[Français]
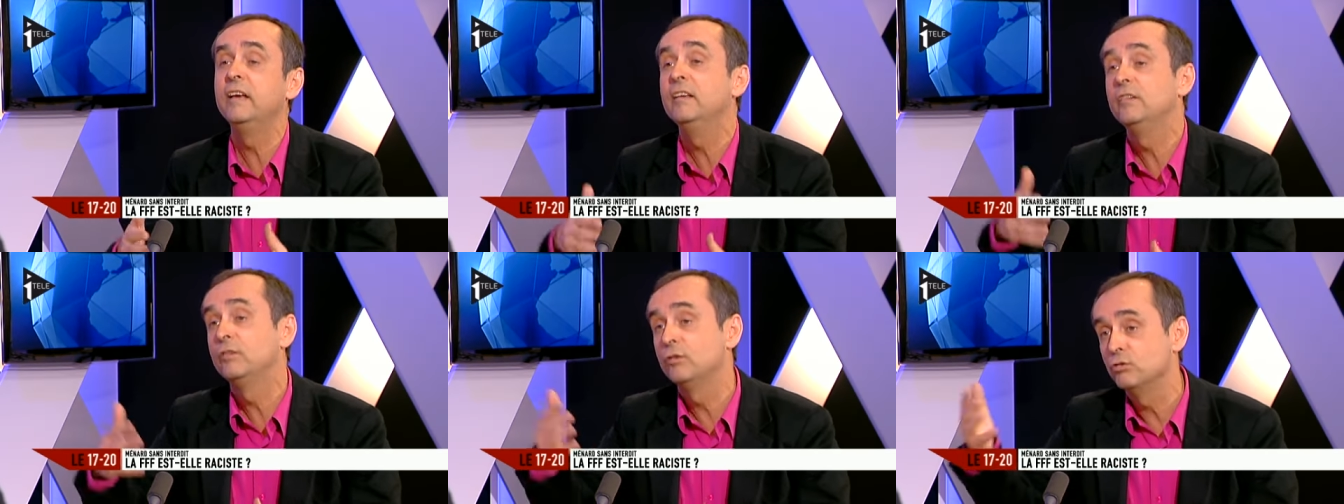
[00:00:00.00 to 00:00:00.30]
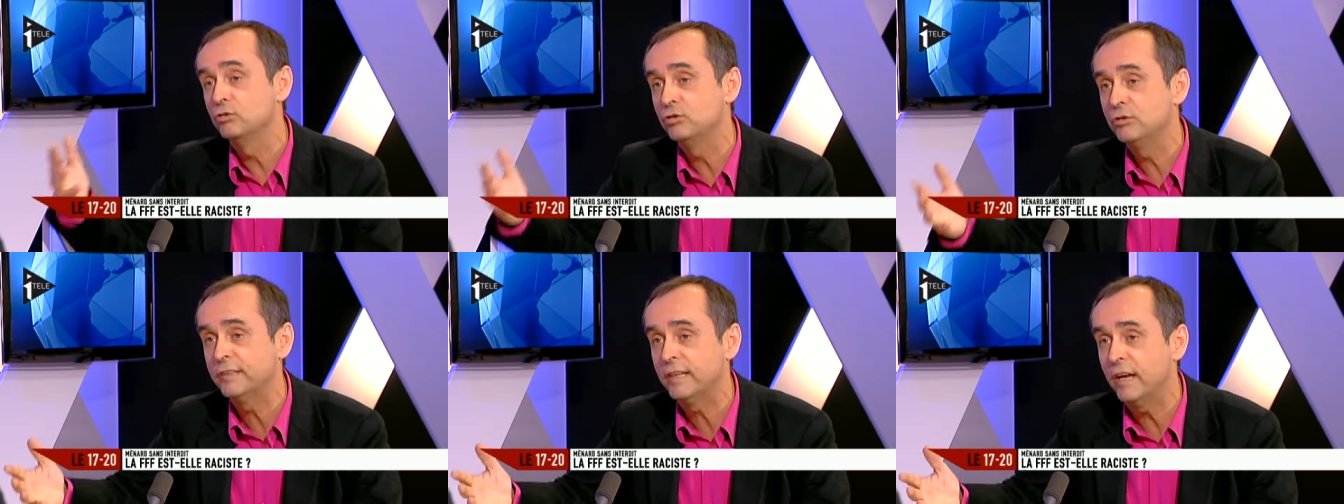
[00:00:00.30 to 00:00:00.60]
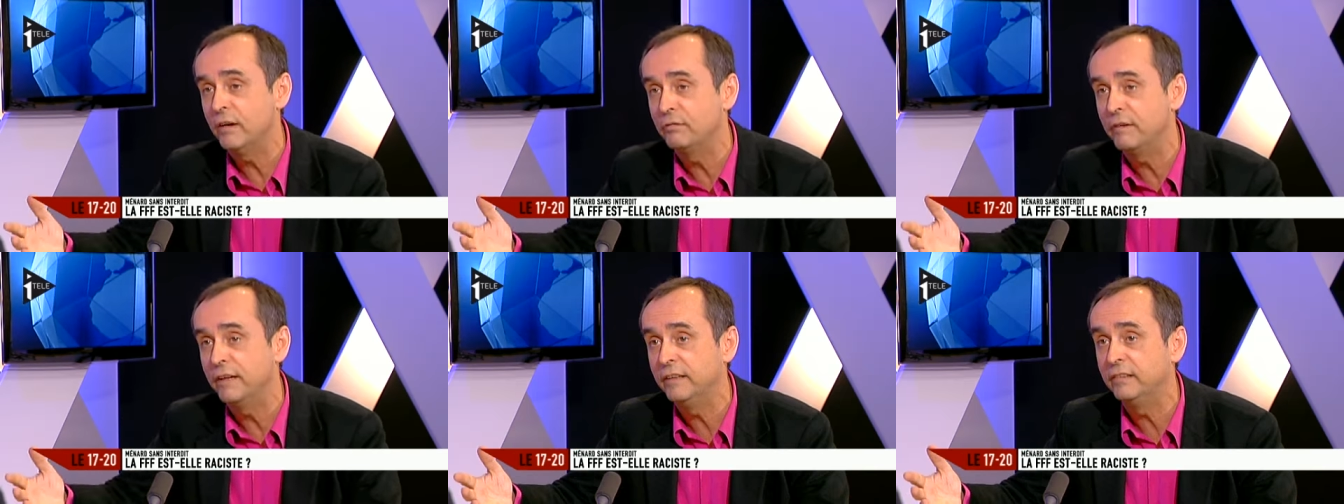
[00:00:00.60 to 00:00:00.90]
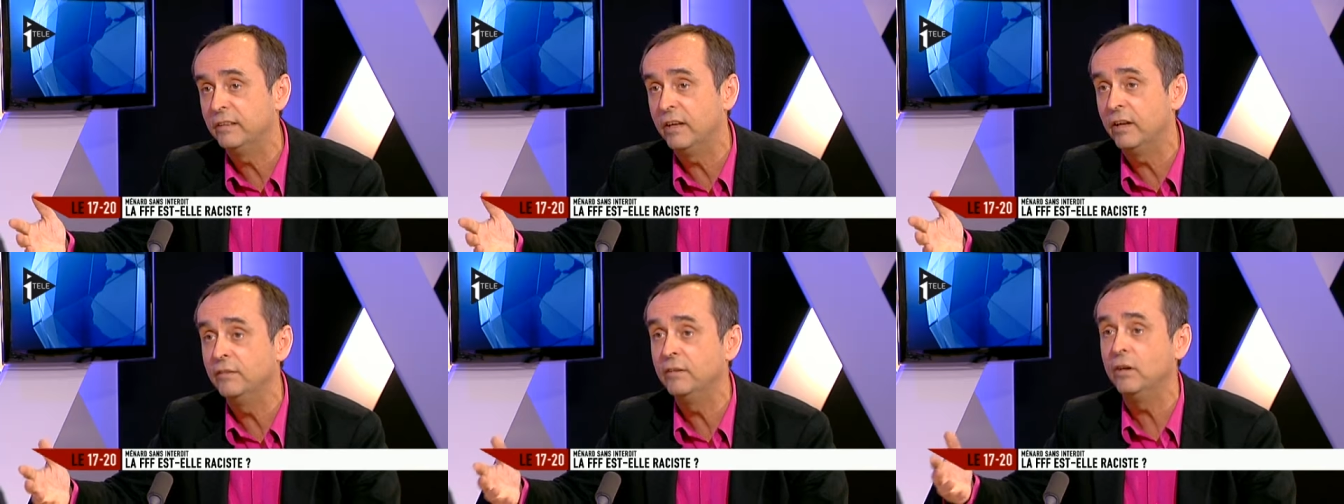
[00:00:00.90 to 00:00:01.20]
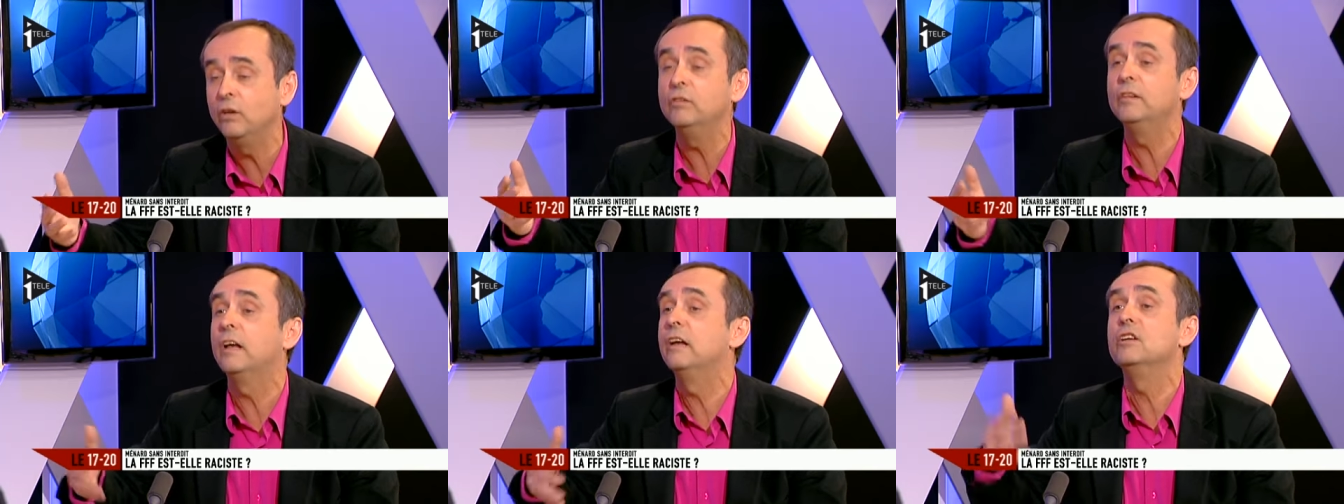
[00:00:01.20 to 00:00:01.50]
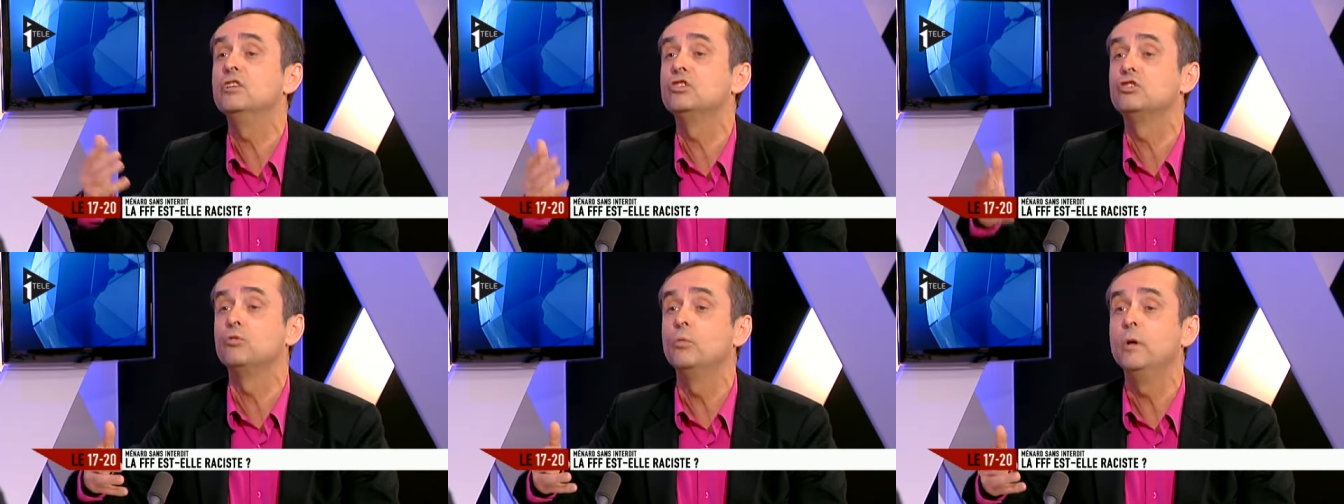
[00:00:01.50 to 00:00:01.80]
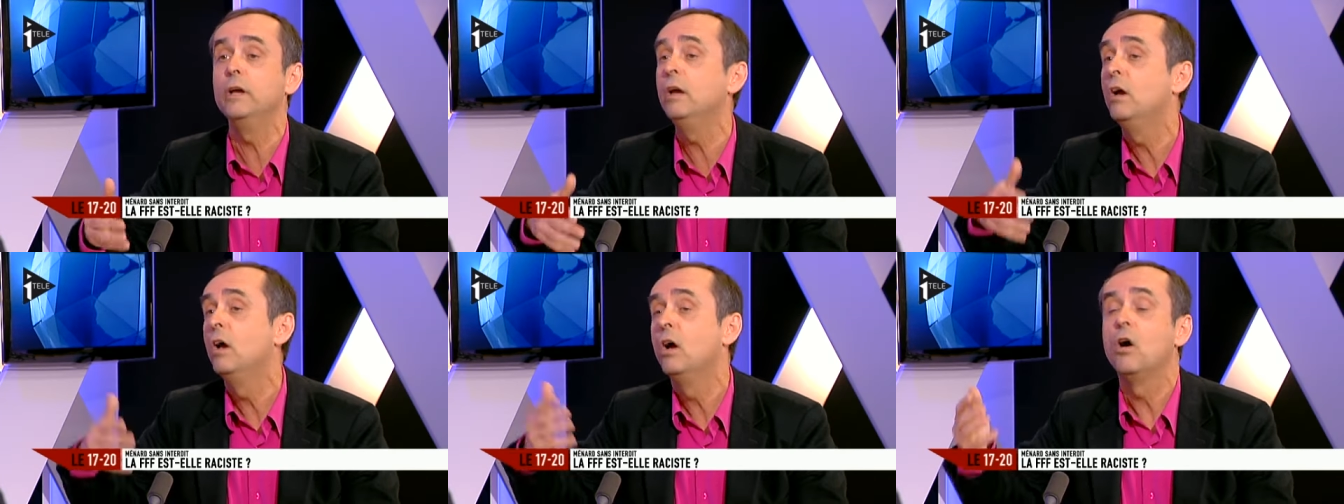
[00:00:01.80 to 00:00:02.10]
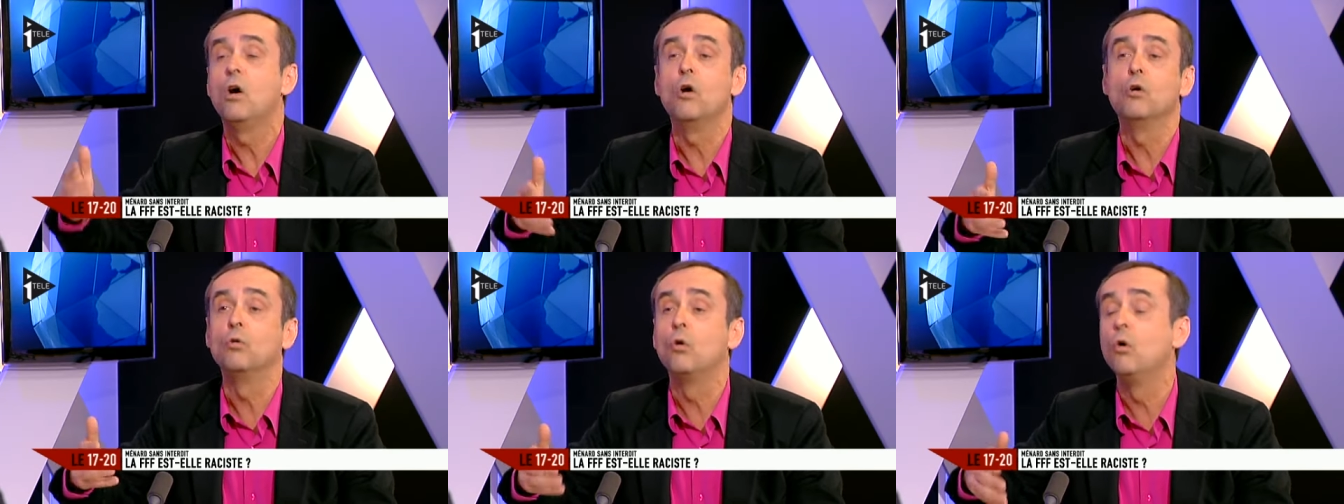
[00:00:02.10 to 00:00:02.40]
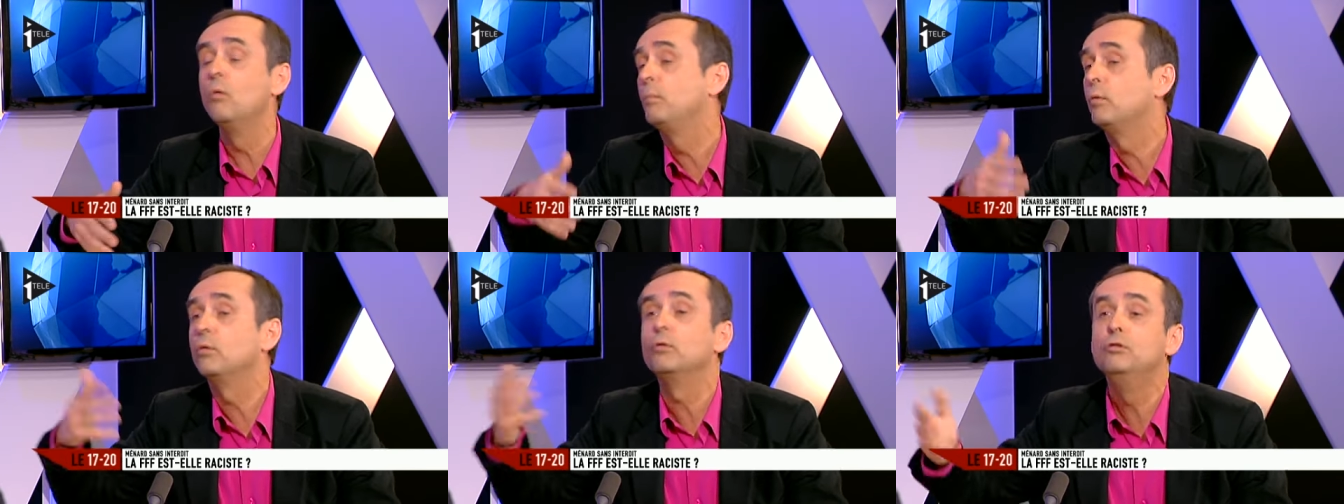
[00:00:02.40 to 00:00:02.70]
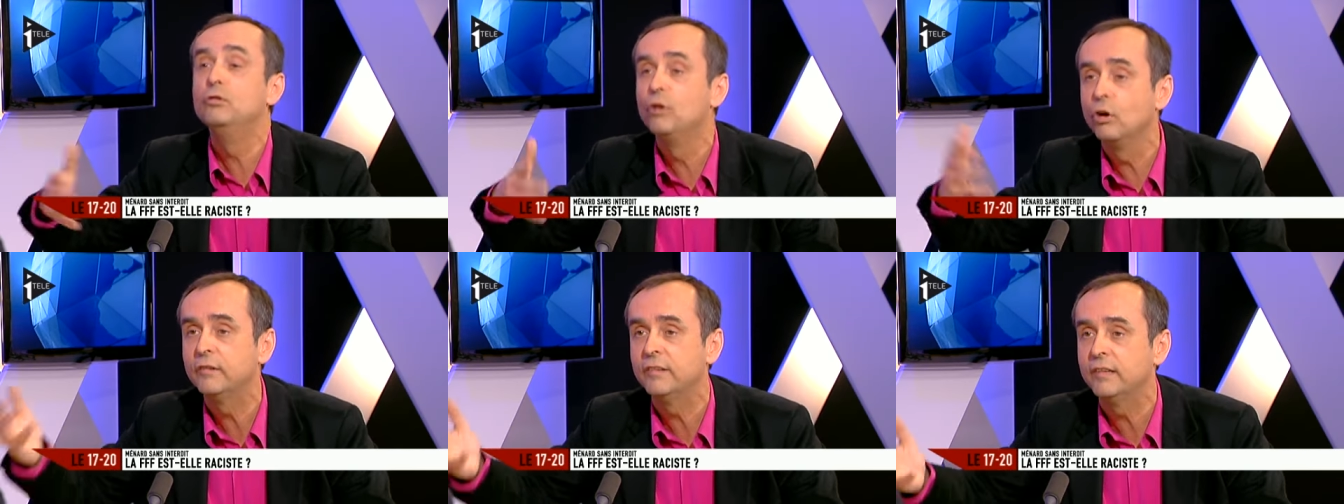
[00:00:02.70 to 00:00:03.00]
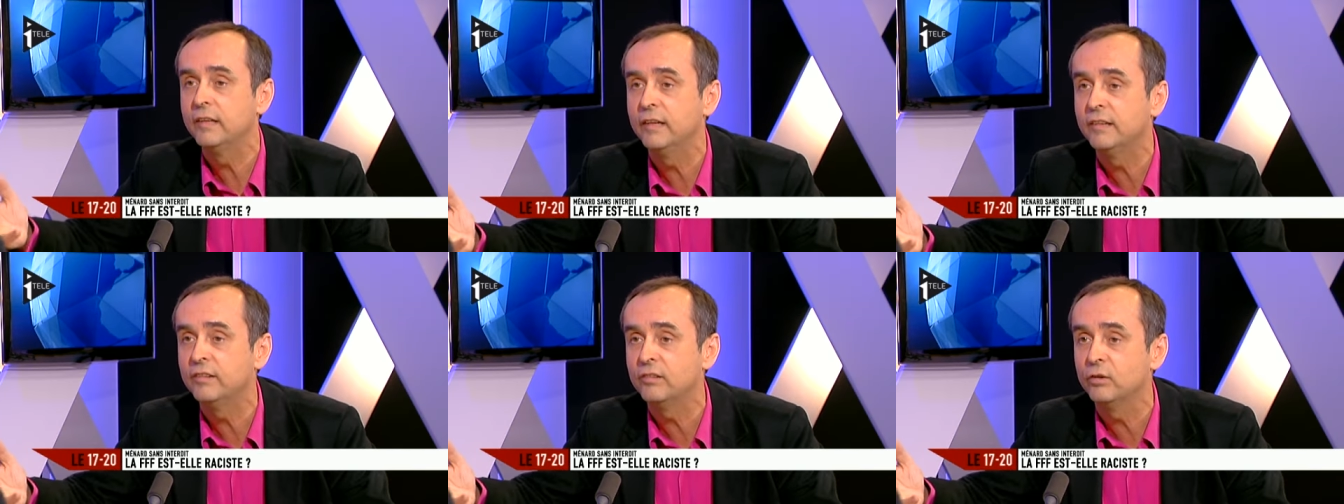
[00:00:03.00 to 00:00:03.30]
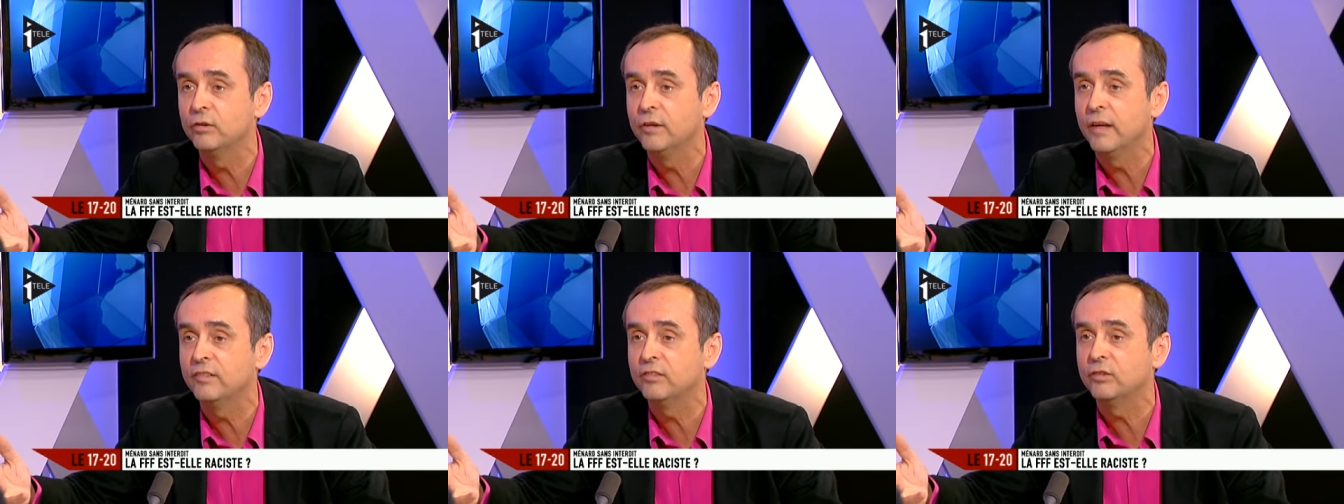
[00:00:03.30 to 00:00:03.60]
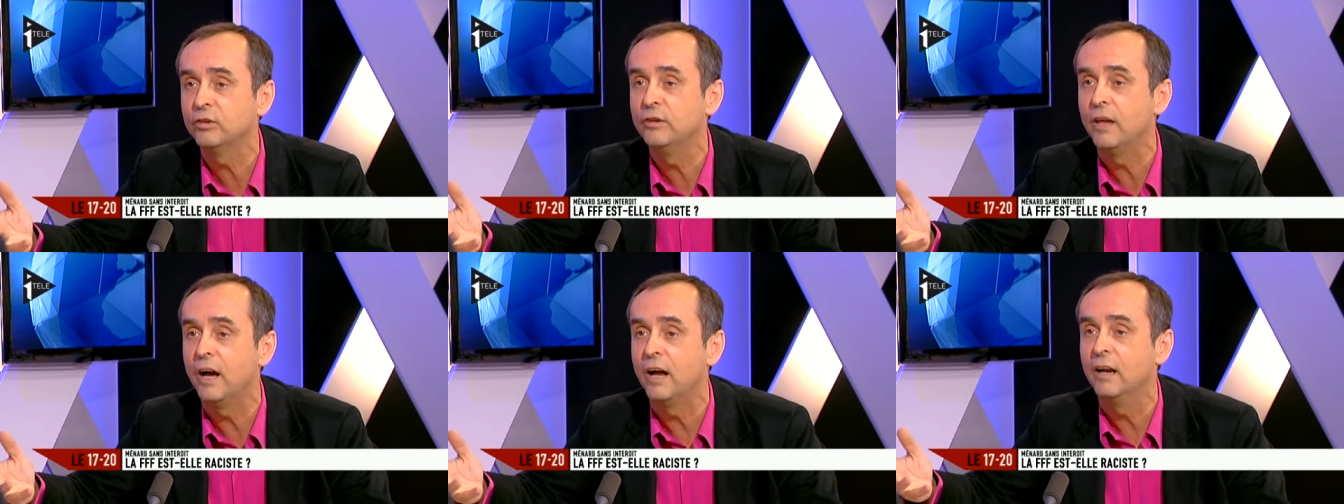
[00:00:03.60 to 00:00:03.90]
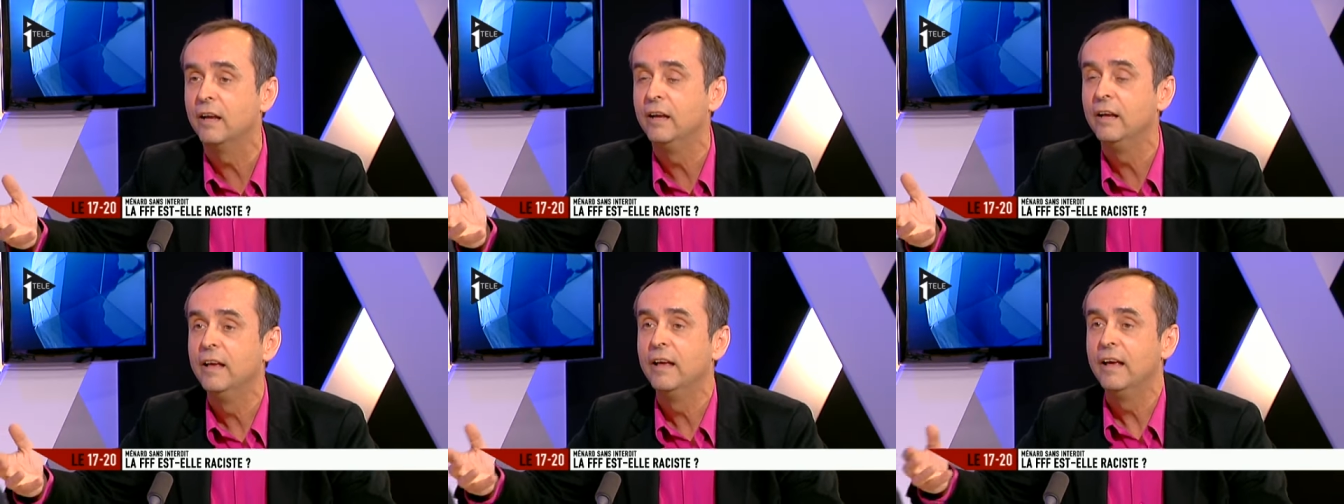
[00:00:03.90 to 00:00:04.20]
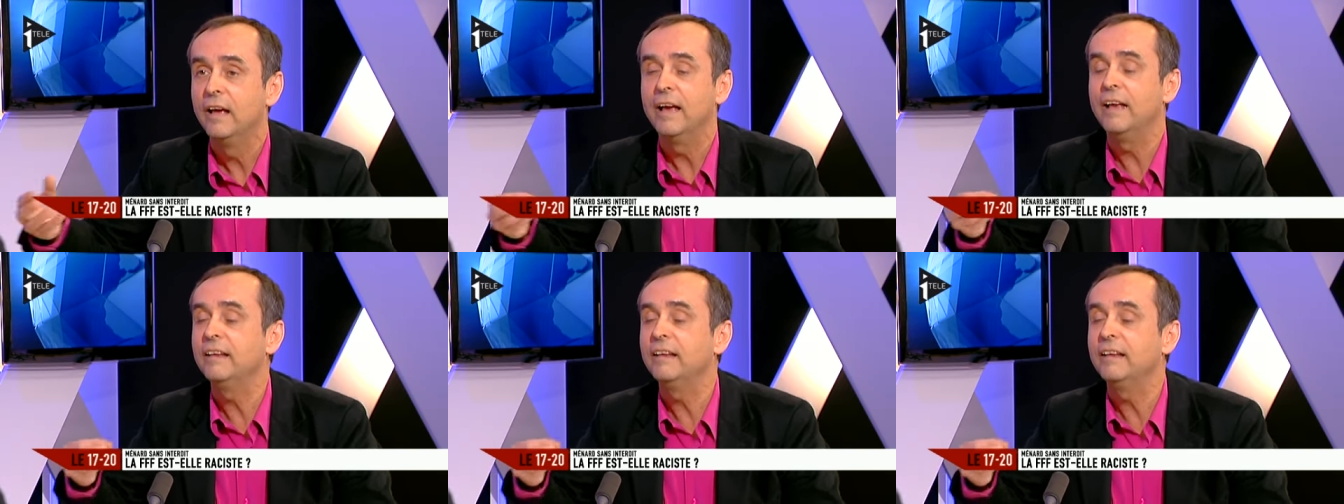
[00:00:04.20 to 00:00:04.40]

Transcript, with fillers: ils ont jusqu'à 21 ans, d'aller jouer en gros pour une autre sélection nationale. Mm-hmm.